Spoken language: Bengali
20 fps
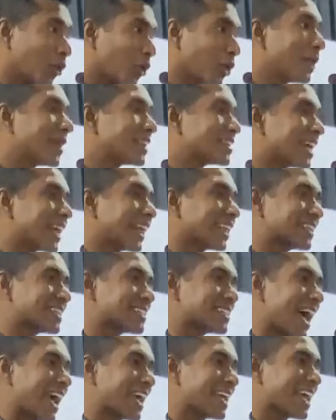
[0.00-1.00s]
ধন্যবাদ
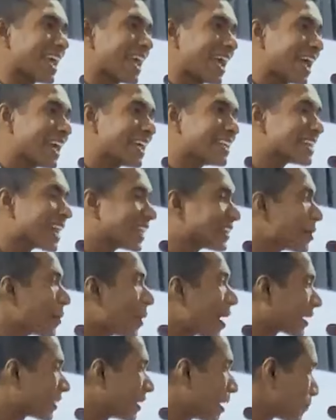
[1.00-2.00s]
জানাতে চাই এই
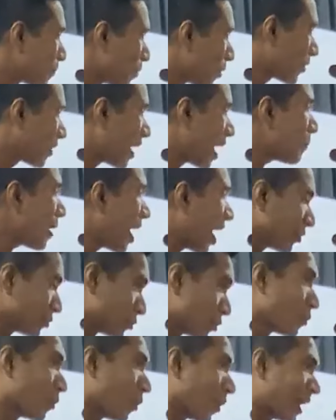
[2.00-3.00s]
জাতীয় একটা প্রোগ্রাম
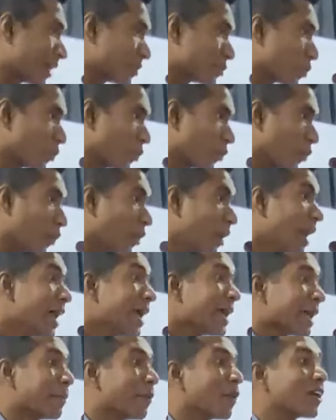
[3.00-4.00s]
আয়োজন করার জন্য
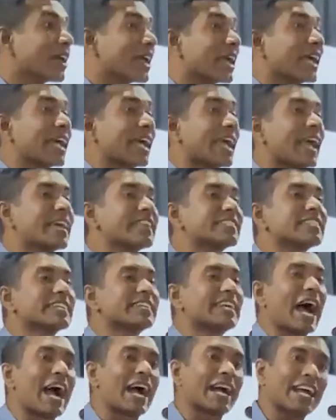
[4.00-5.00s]
এবং এই যে
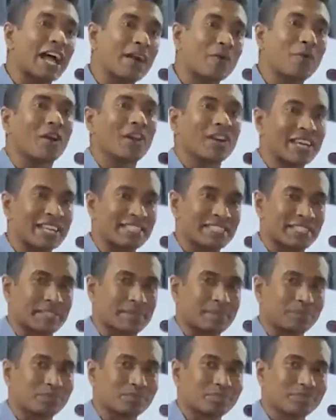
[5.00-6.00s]
ঢাকা কলেজ